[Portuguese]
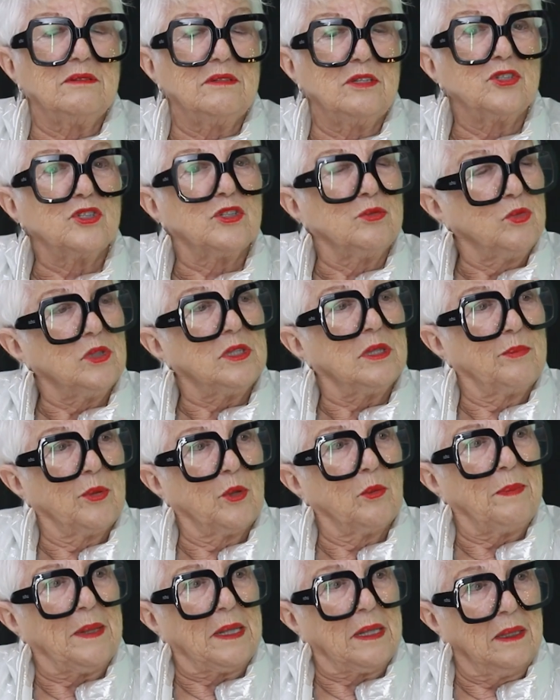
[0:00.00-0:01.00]
que existe muita
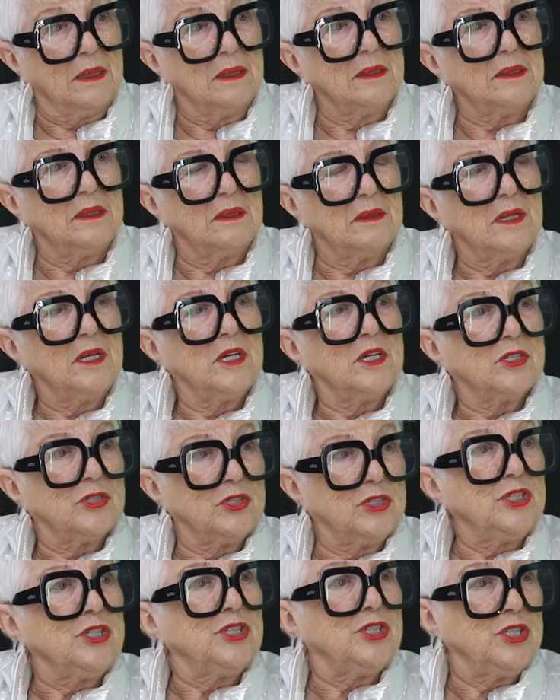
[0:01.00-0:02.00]
propaganda
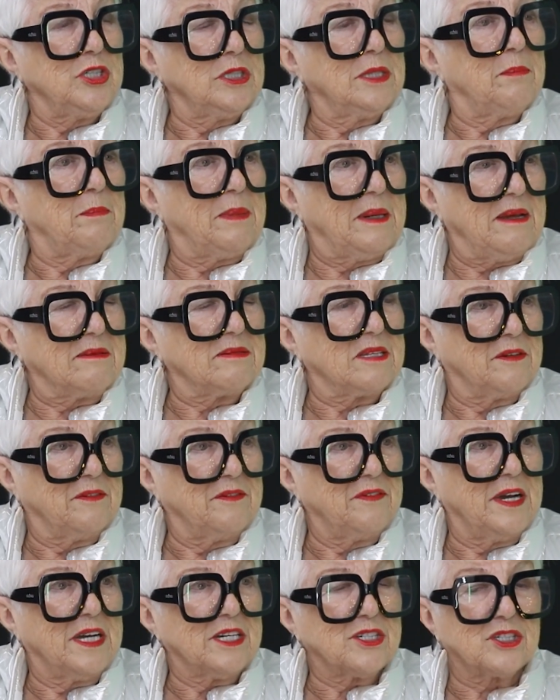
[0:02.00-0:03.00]
dirigida para essa
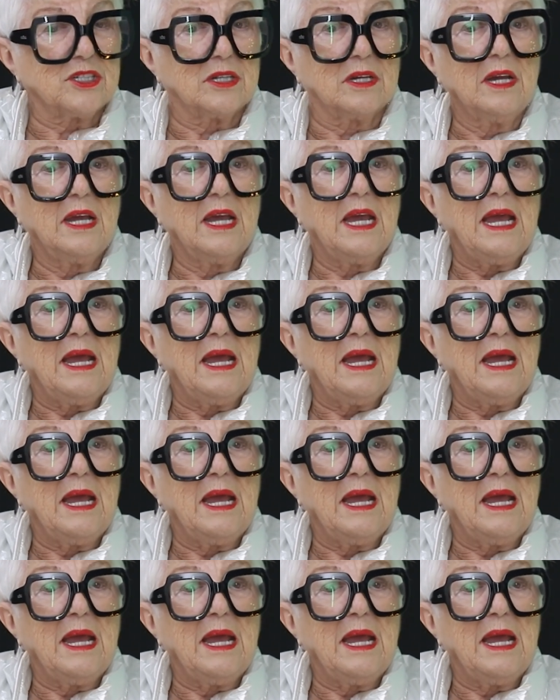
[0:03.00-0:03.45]
faixa